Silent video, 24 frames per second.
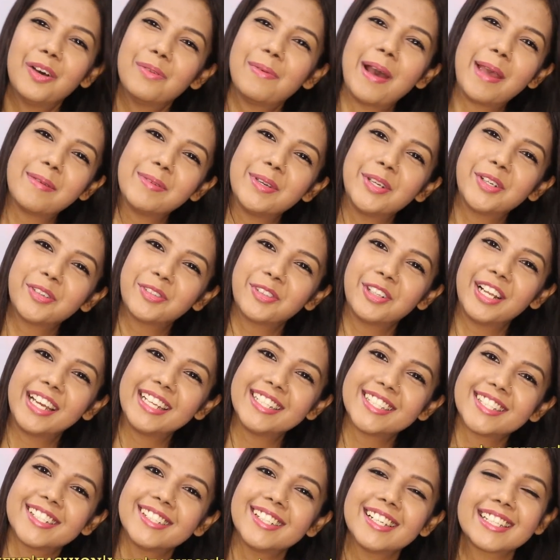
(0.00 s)
माय ब्यूटीफुल
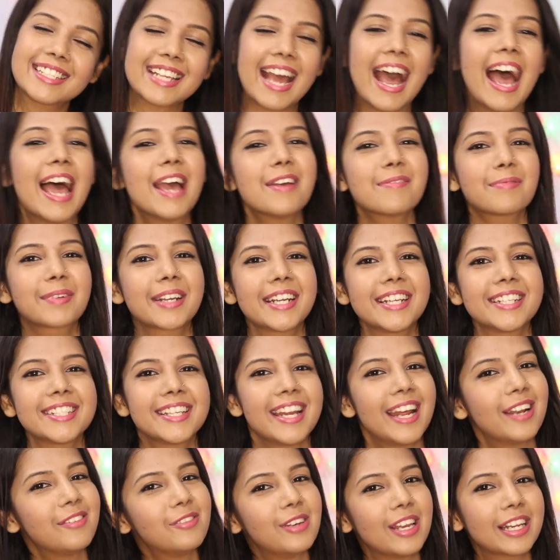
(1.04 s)
एंजल्स आई एम
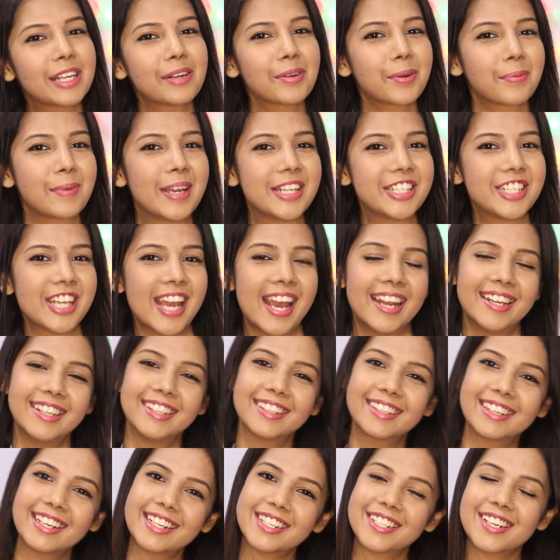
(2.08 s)
कृष्णा एंड वेलकम टू माय चैनल
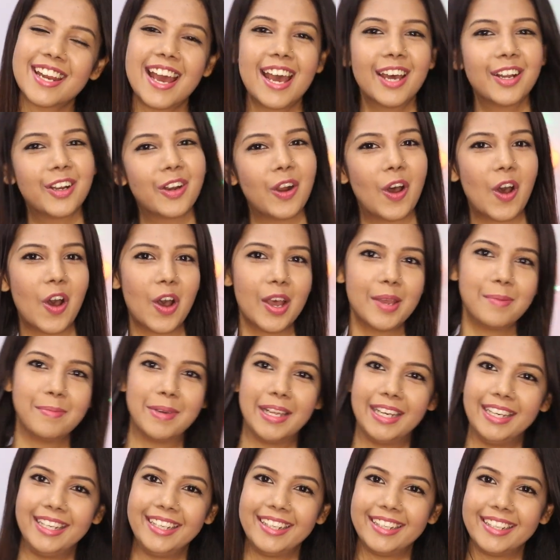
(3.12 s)
कृष्णा रॉय
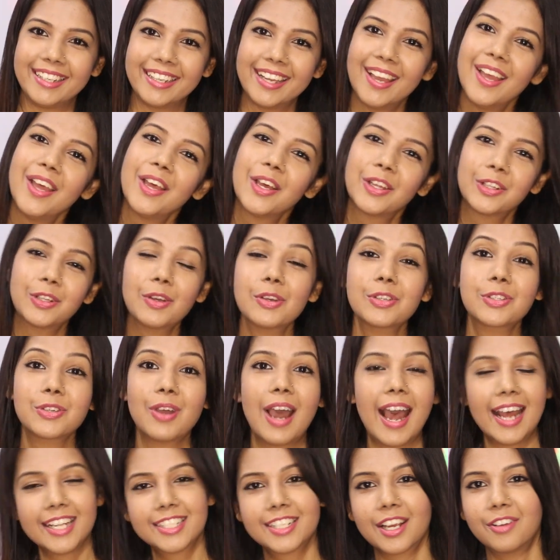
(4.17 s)
मलिक दोस्तों
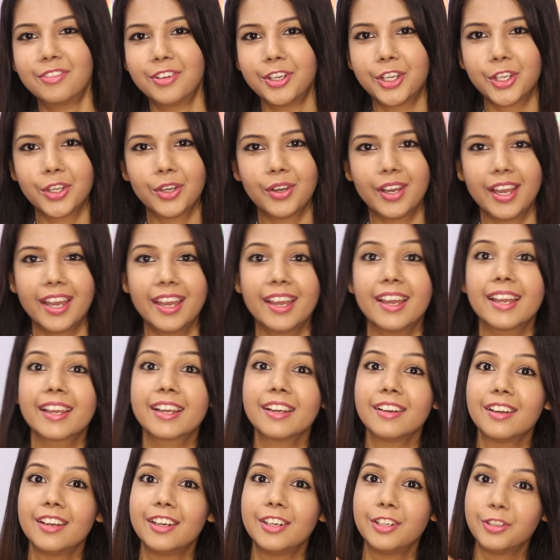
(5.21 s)
आज का वीडियो है एक
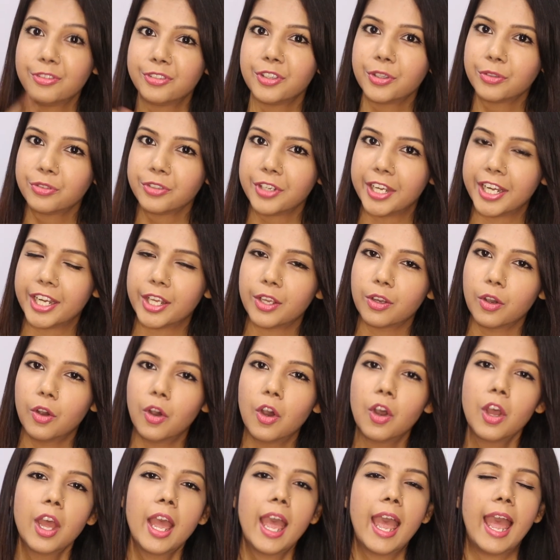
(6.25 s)
रिव्यू वीडियो
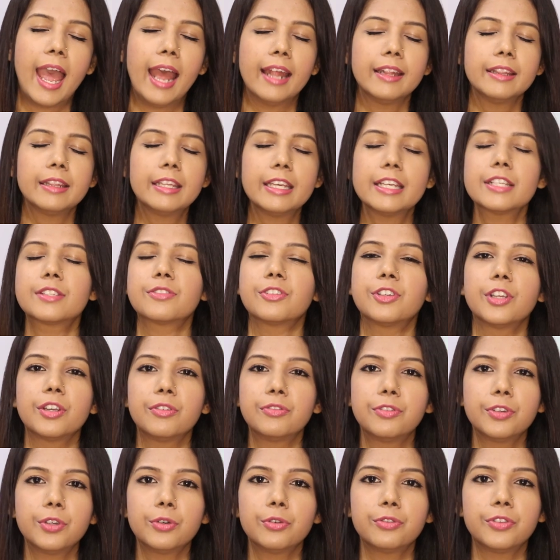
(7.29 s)
एंड दिस
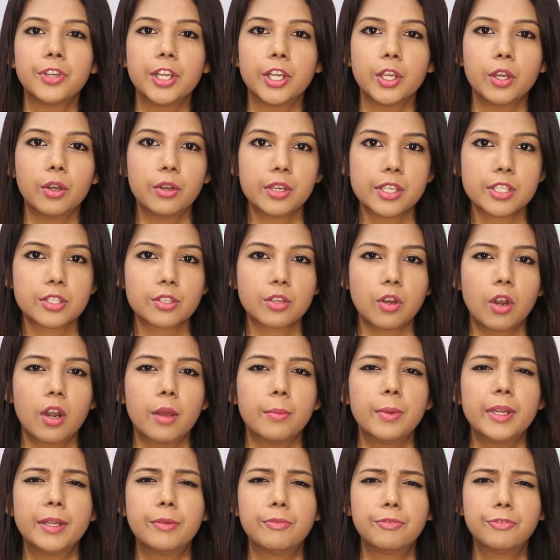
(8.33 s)
रिव्यू वीडियो इज़ गोना
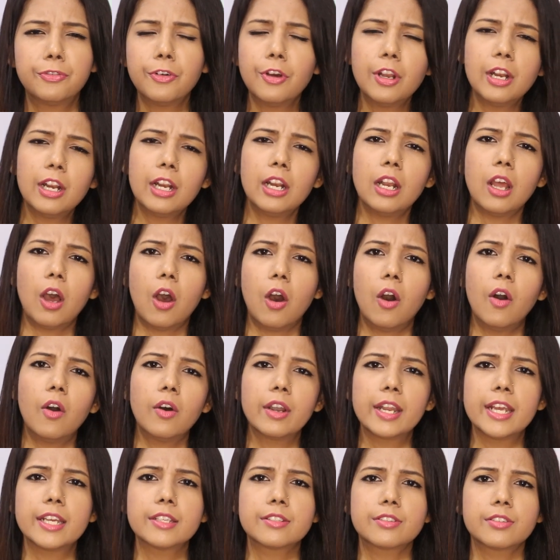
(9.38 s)
बी फुल
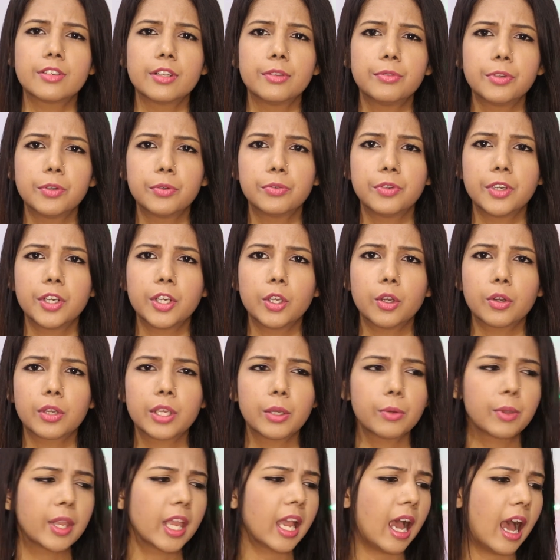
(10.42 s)
ऑनेस्ट रिव्यू वीडियो
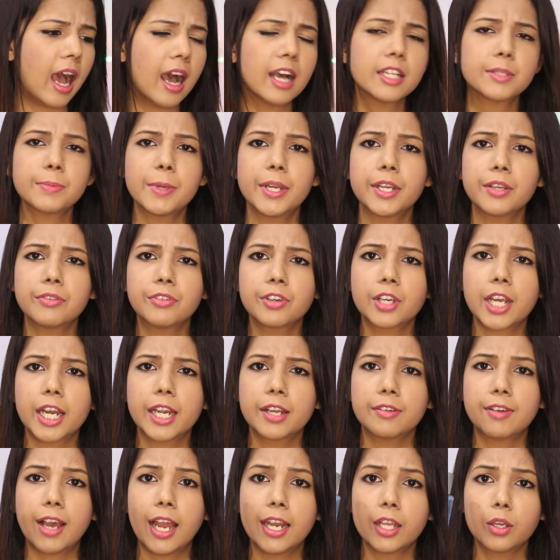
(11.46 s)
क्योंकि आज मैं रिव्यू
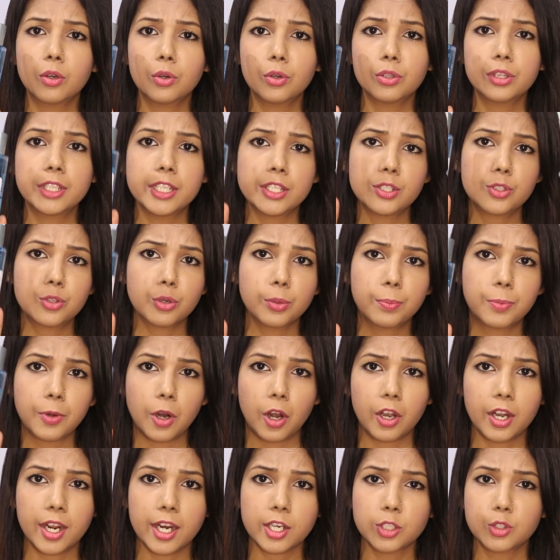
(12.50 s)
करने वाली हूँ दिस टू
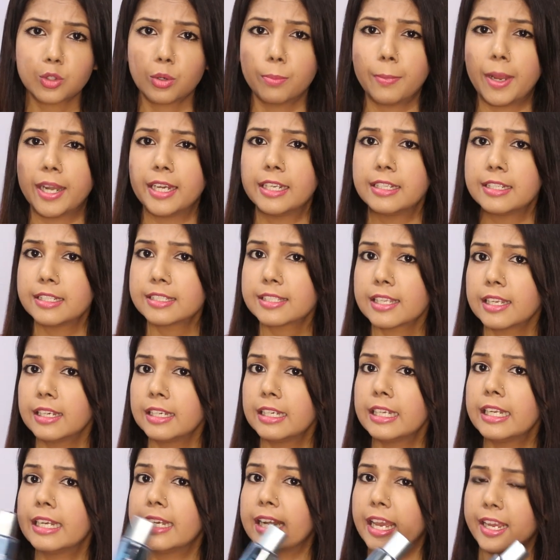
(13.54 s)
प्रोडक्ट जो मैंने
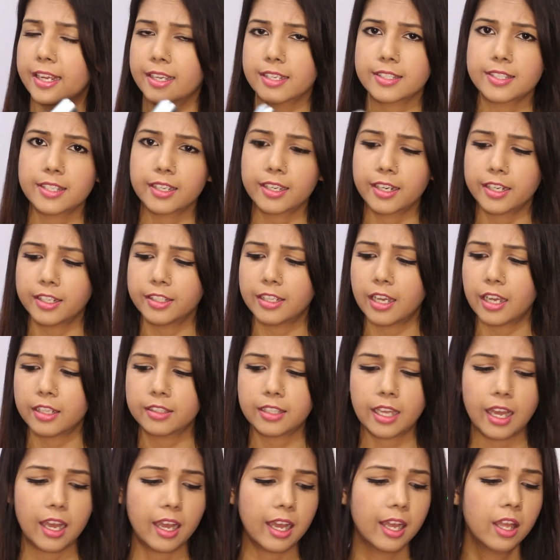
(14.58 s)
रिसेंटली नायका से ख़रीदा
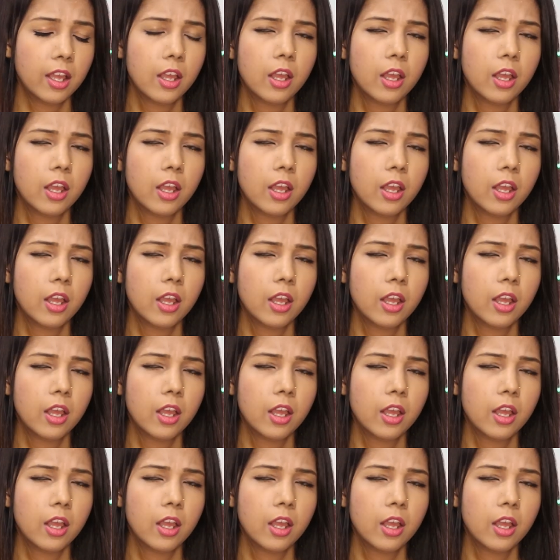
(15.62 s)
था